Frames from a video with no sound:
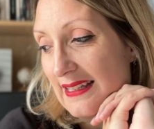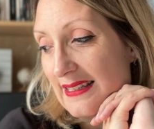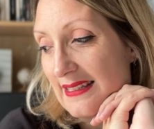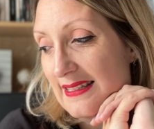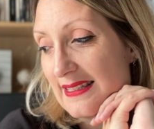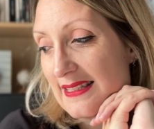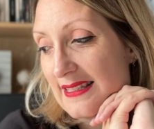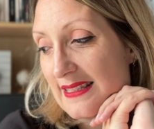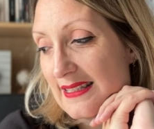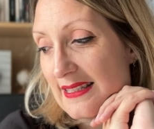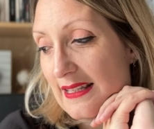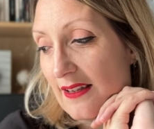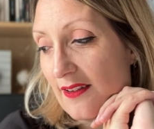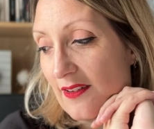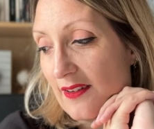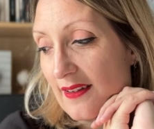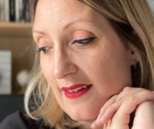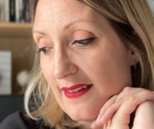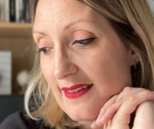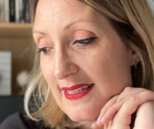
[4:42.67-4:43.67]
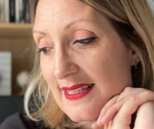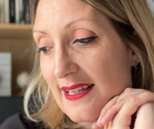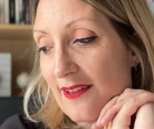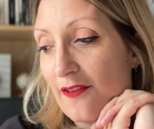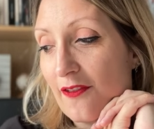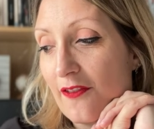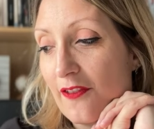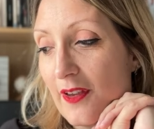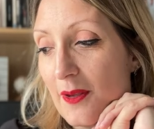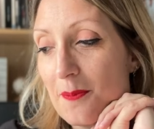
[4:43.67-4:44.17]
ça, ça,
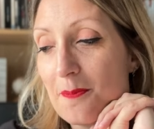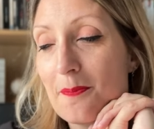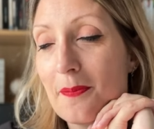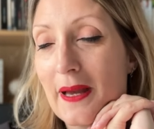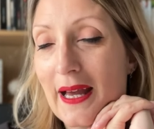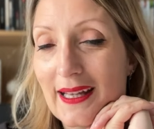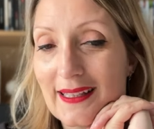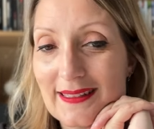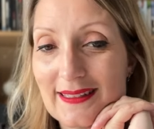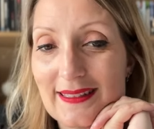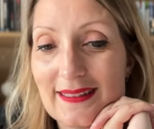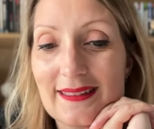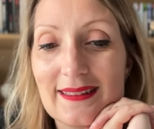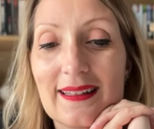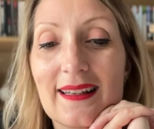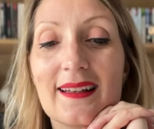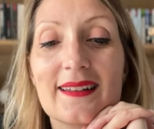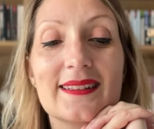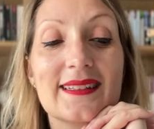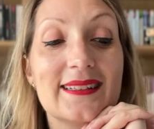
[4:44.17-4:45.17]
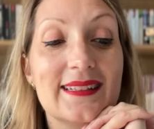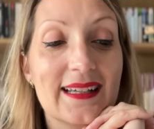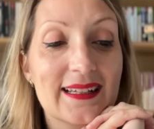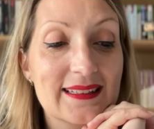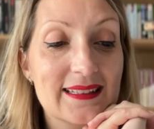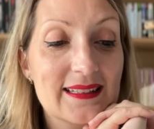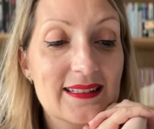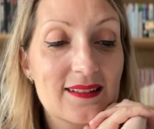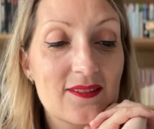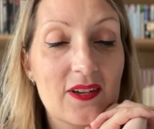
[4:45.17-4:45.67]
fait partie, c'est l'un des
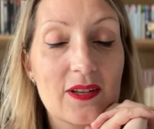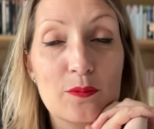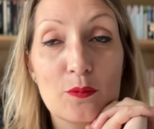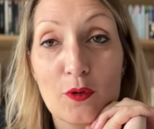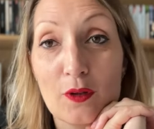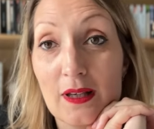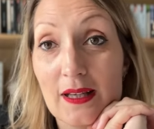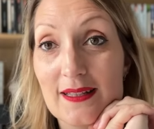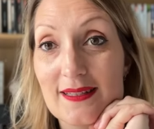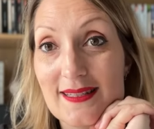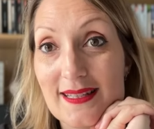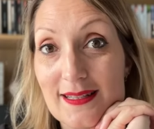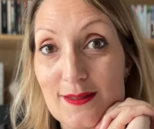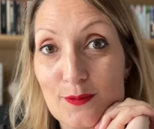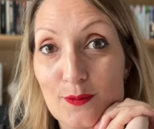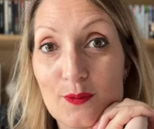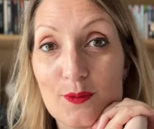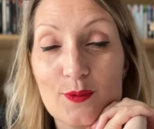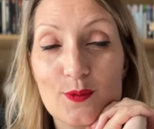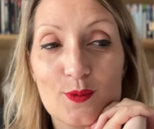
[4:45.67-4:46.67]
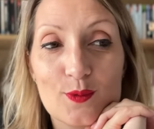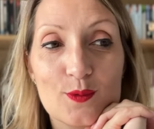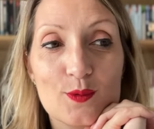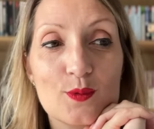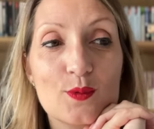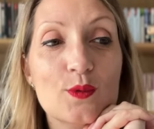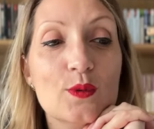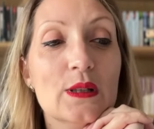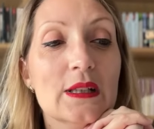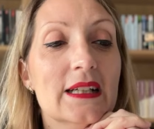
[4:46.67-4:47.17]
derniers événements de la saison. Du
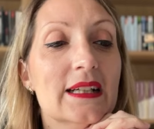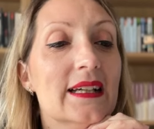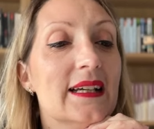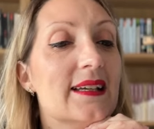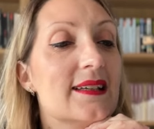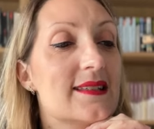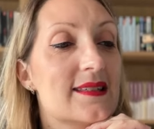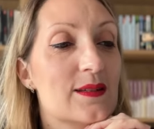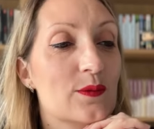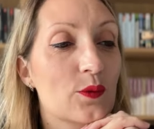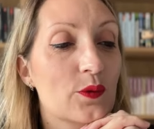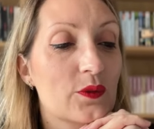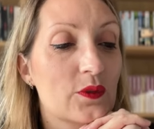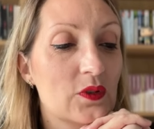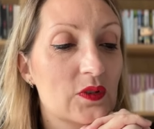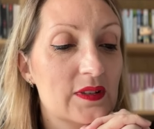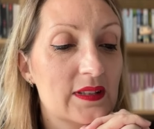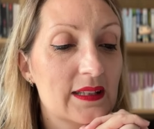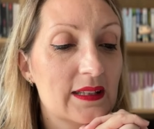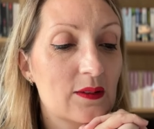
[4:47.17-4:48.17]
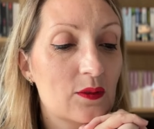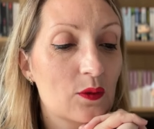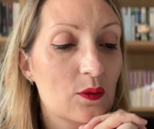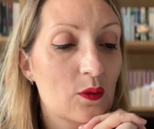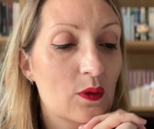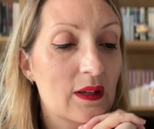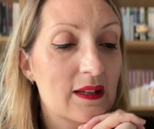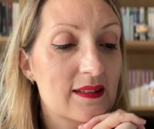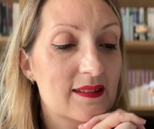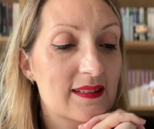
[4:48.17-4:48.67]
coup, si on se dit que
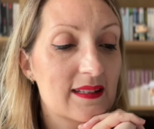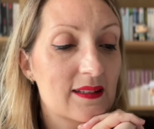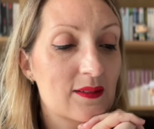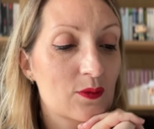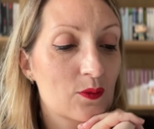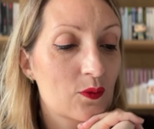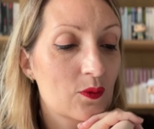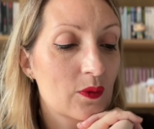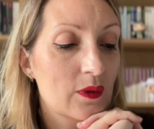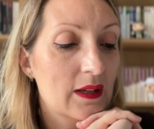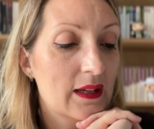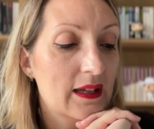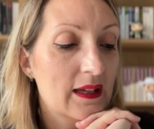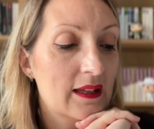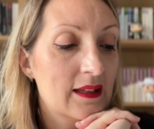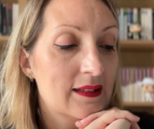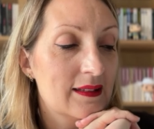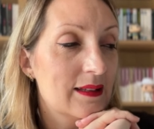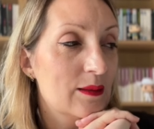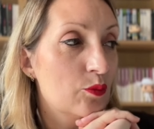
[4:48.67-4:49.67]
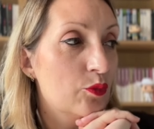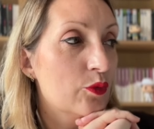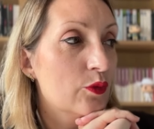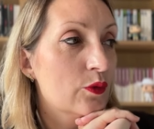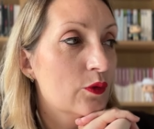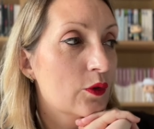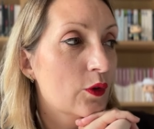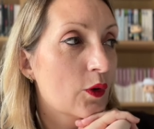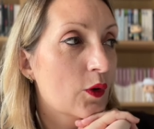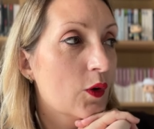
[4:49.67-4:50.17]
la saison, elle
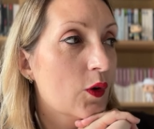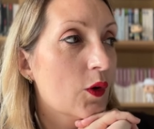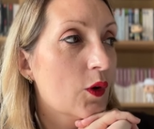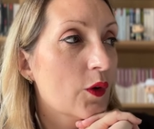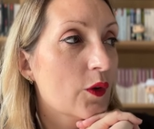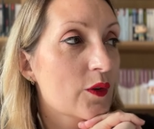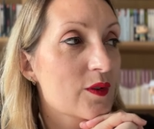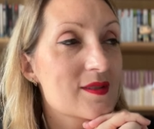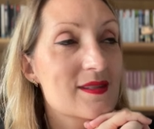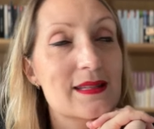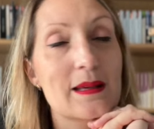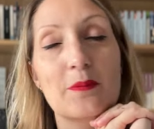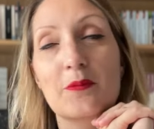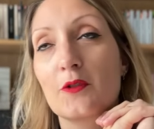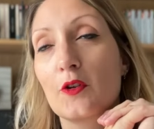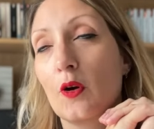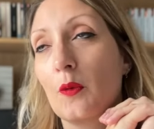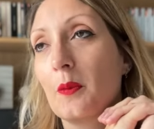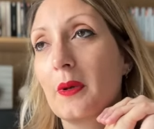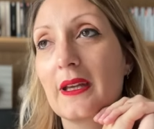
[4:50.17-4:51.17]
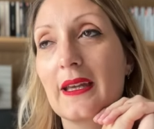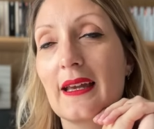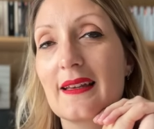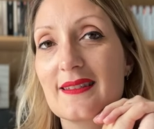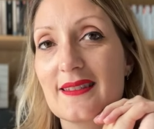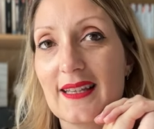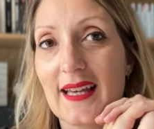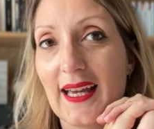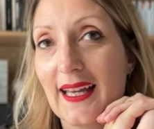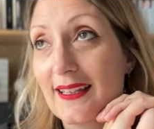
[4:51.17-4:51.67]
débute en septembre et elle
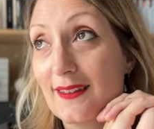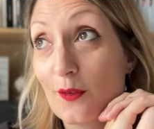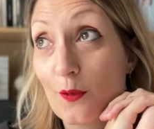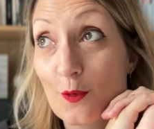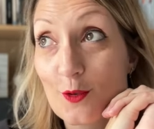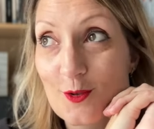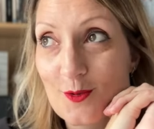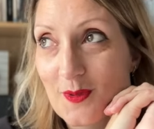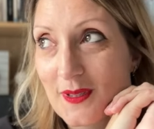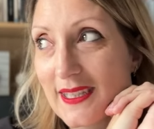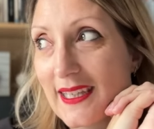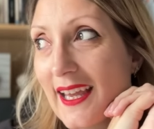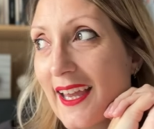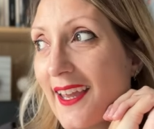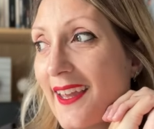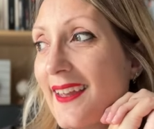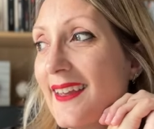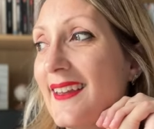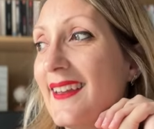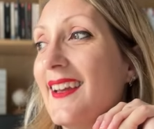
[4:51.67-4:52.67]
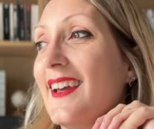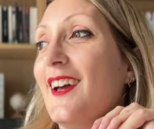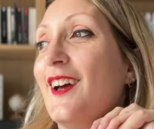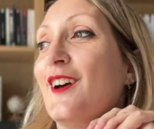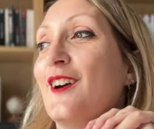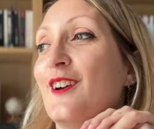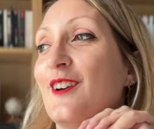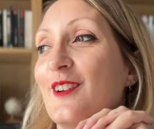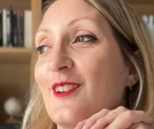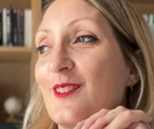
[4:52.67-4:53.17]
s'arrête en juillet,
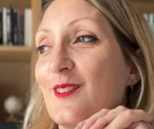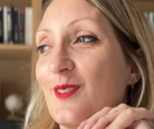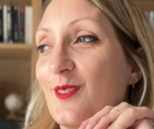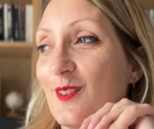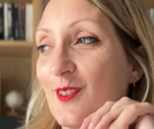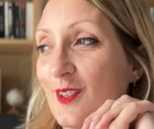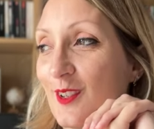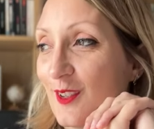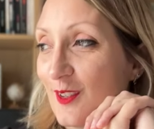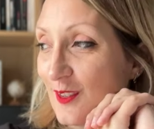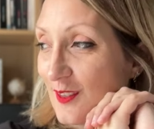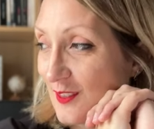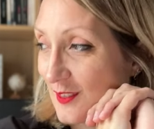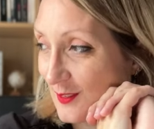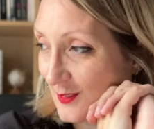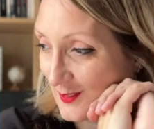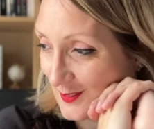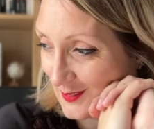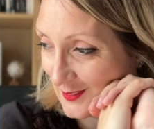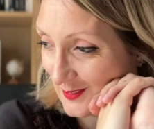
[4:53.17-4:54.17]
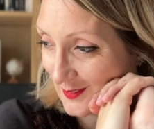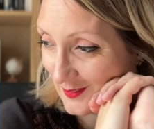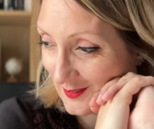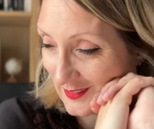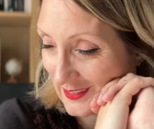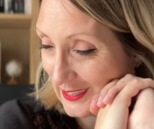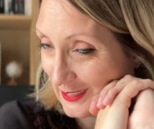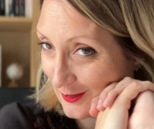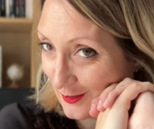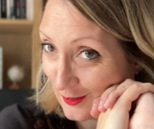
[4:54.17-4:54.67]
euh, donc, euh, donc euh,
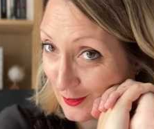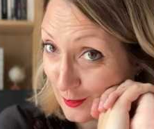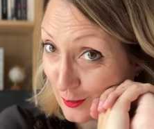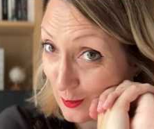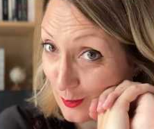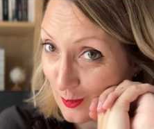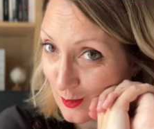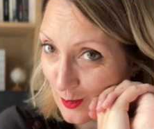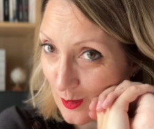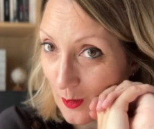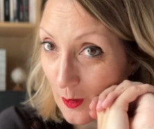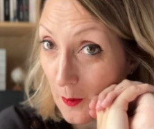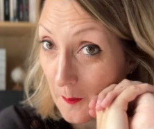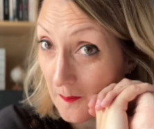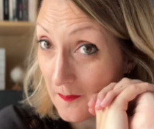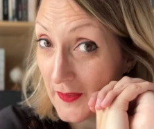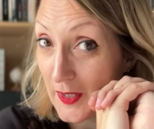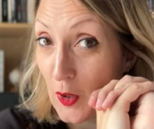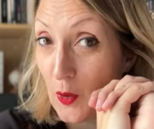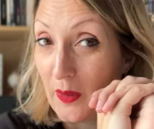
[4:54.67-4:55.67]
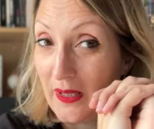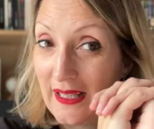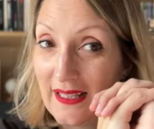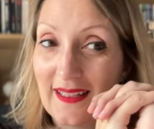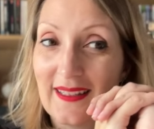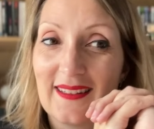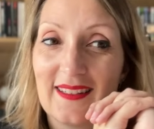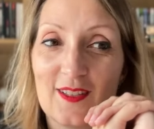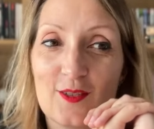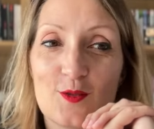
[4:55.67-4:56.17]
voilà, je, en
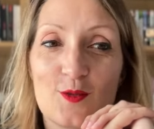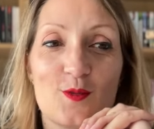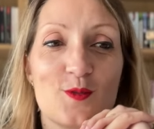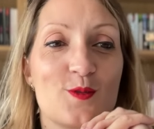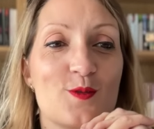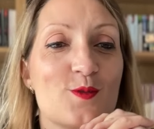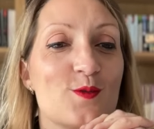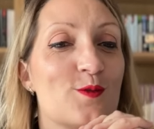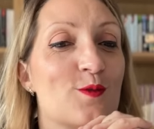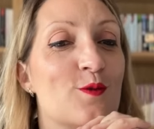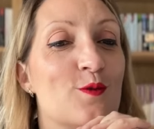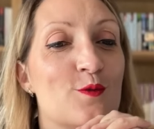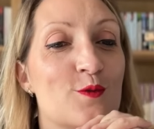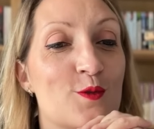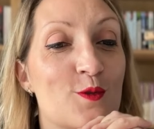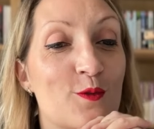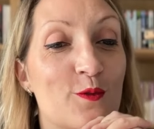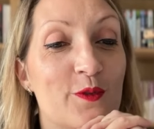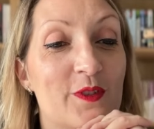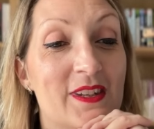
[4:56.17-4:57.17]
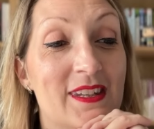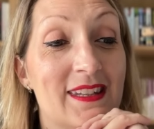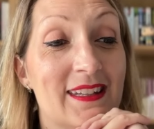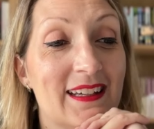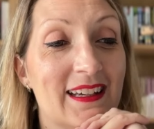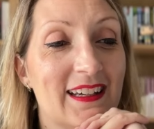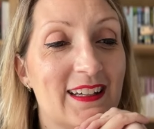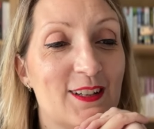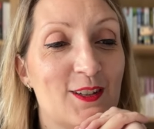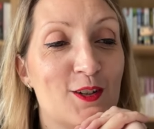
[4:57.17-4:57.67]
réalité, je, vis
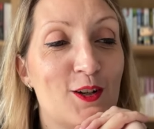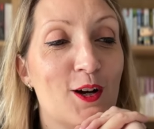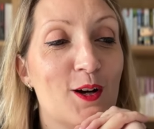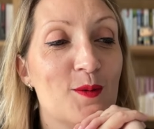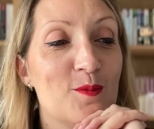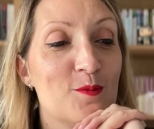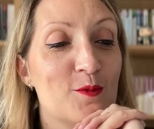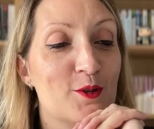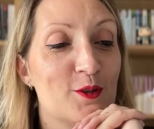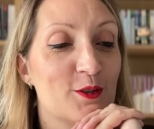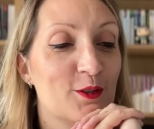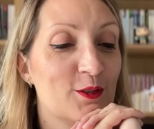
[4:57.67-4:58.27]
comme,